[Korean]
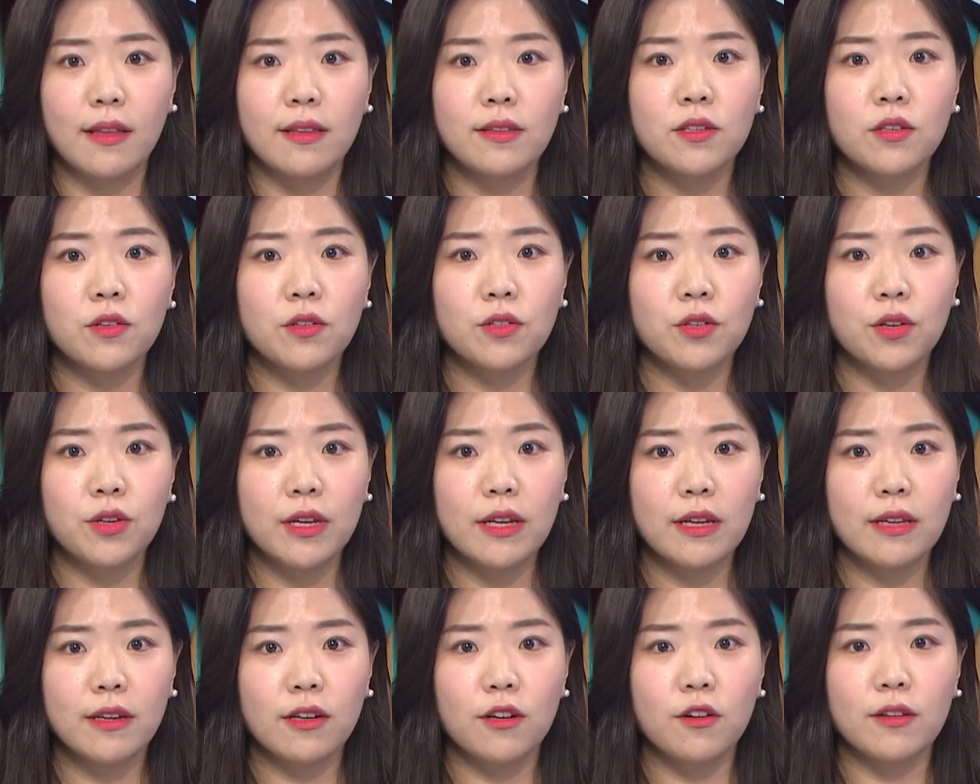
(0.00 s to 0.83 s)

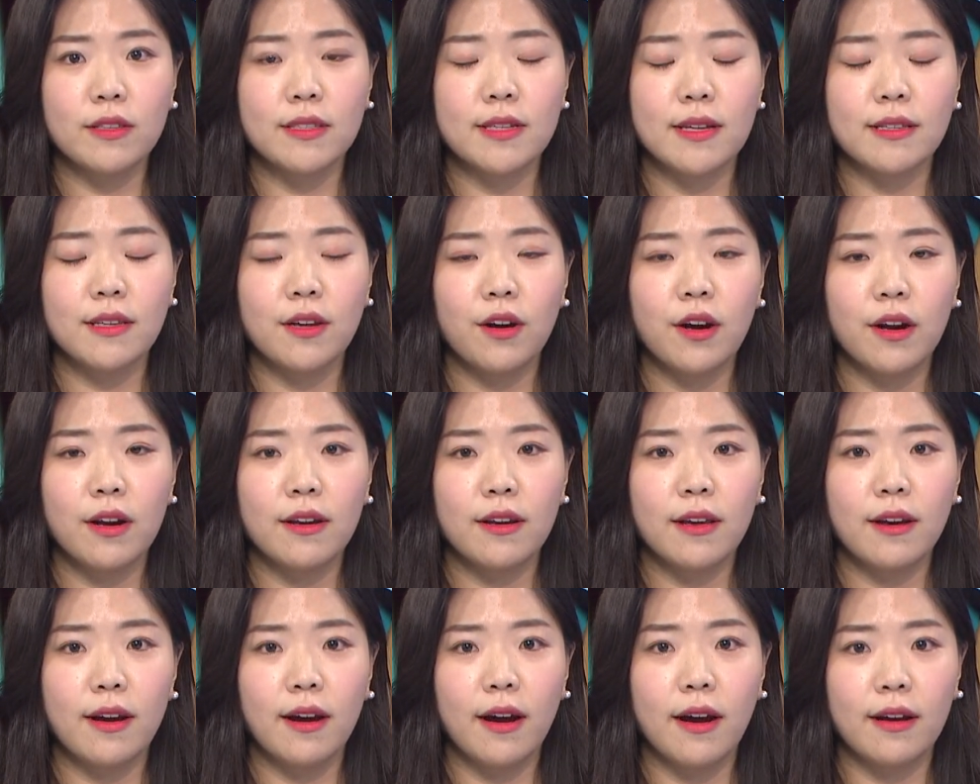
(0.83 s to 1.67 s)
안정적인 그런 자산
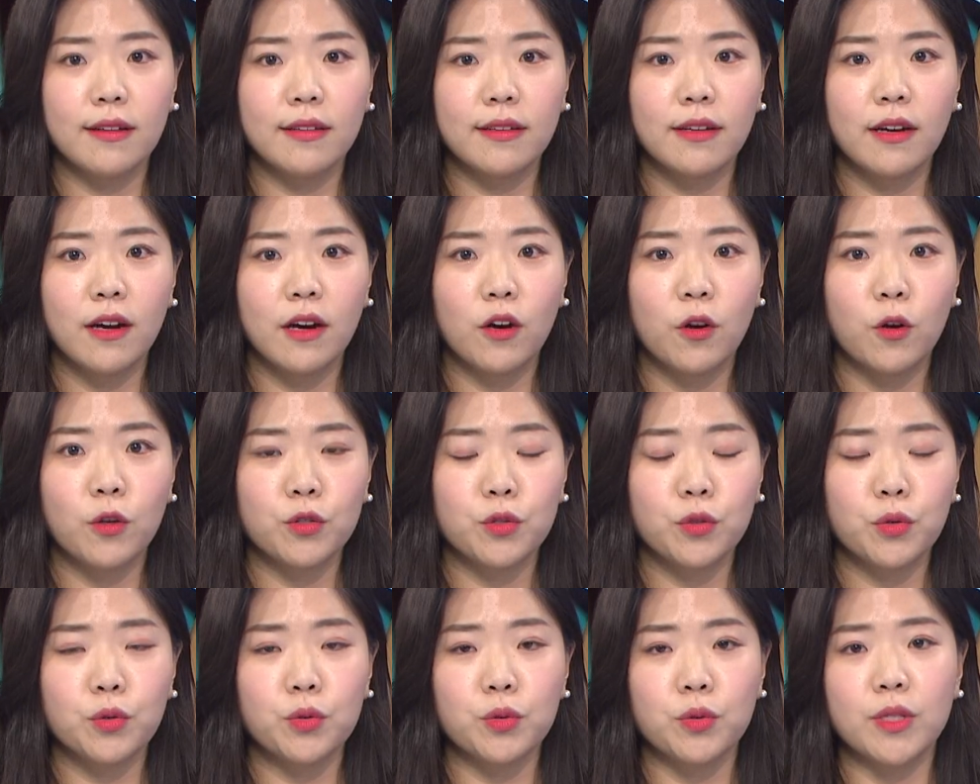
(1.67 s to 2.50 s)
관리가 가능한
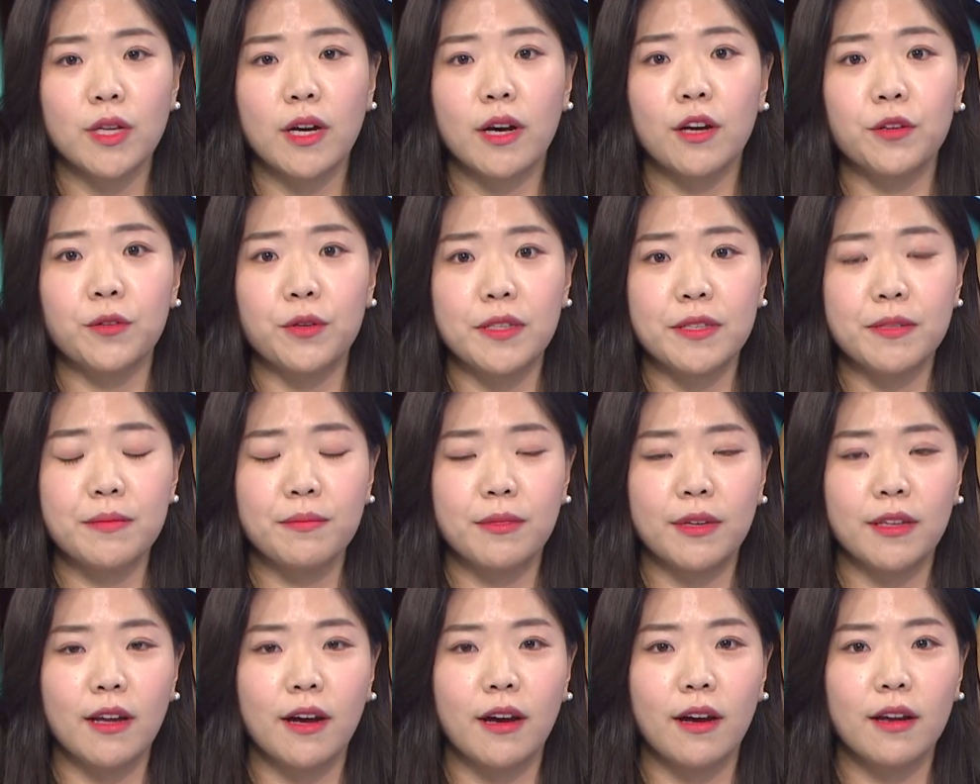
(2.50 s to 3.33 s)
것으로 조사가
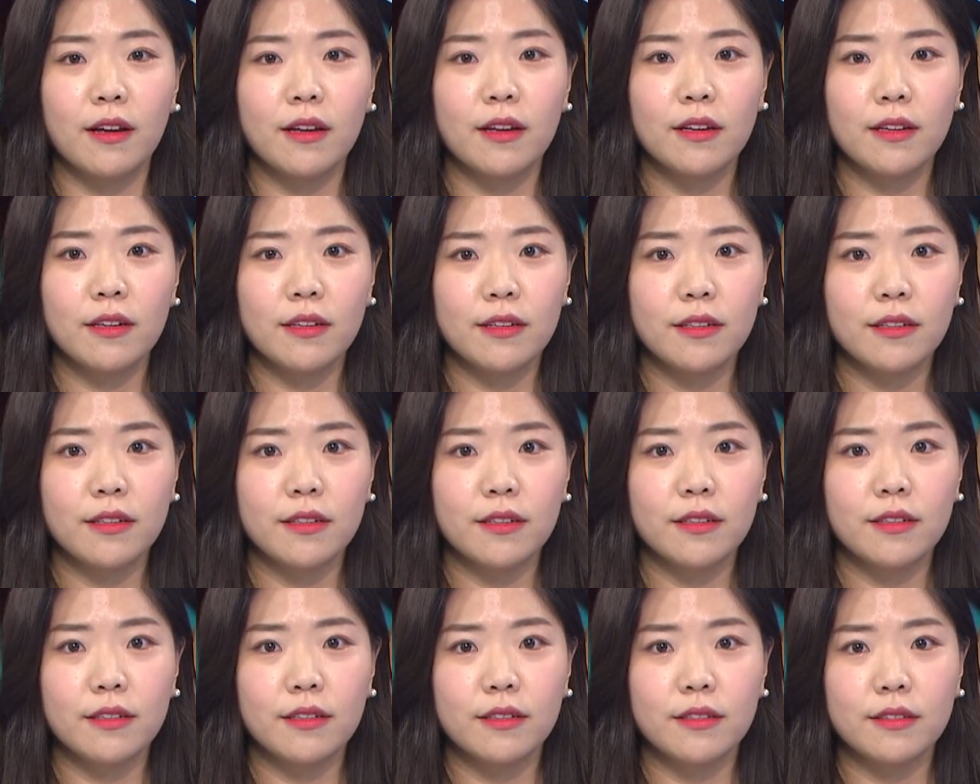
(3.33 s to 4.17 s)
됐습니다.
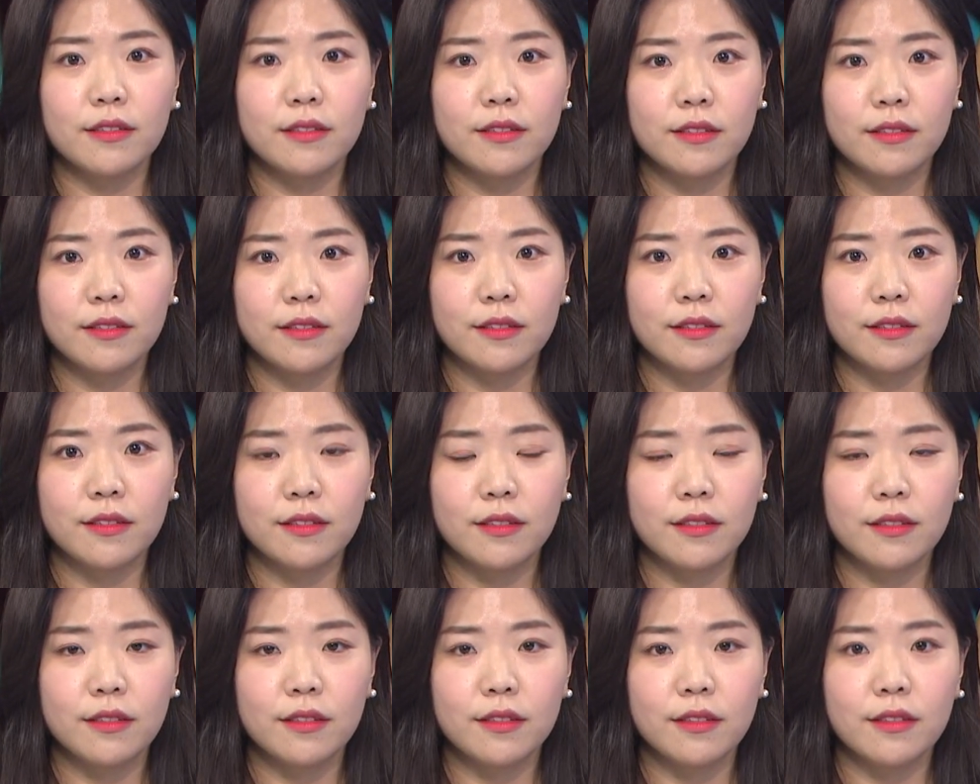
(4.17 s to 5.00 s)
리츠 비중이
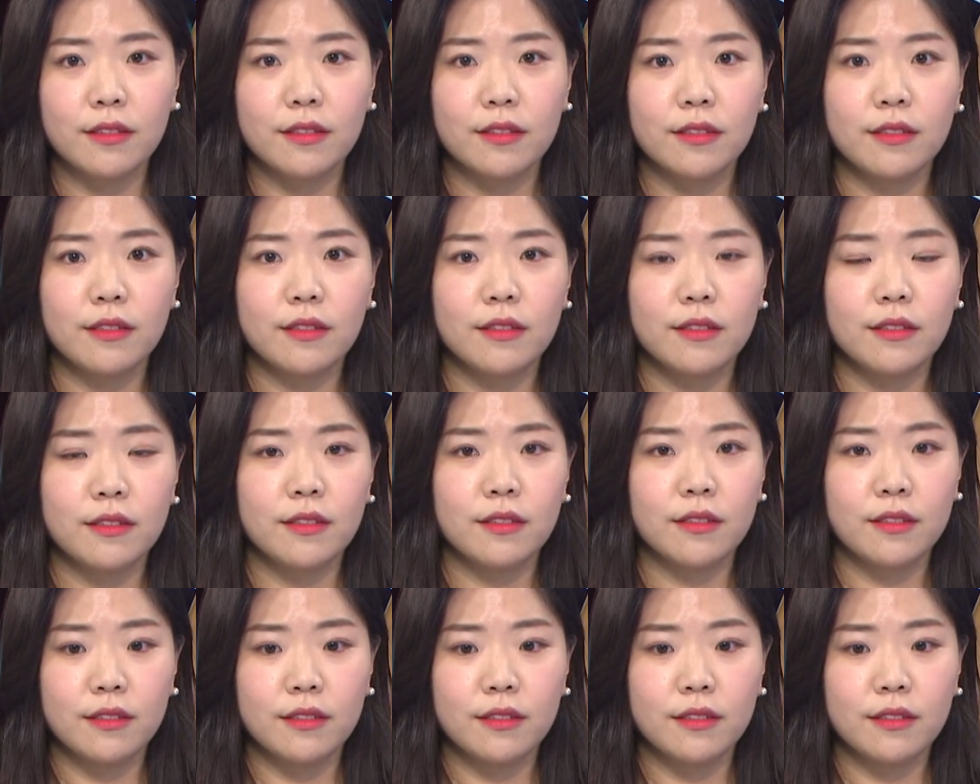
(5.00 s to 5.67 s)
높을수록